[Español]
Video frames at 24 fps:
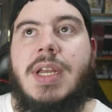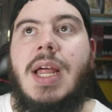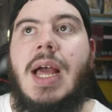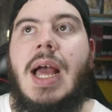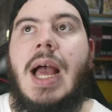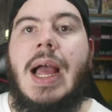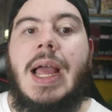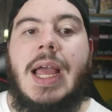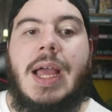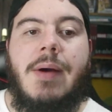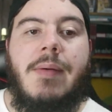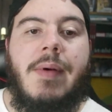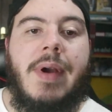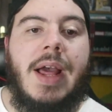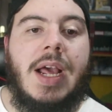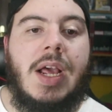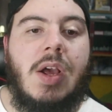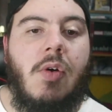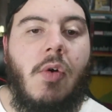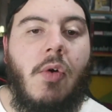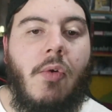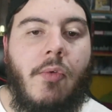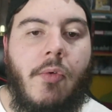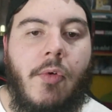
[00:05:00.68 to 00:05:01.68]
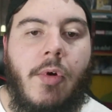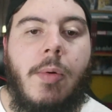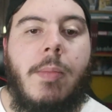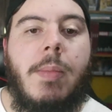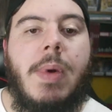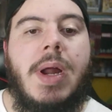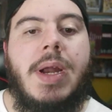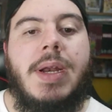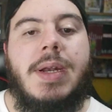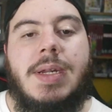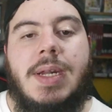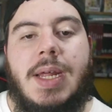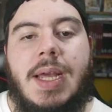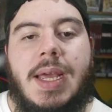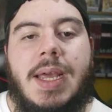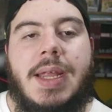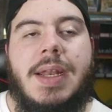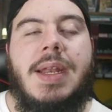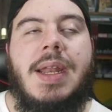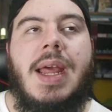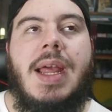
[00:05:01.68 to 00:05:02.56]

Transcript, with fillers: acabará con Roman en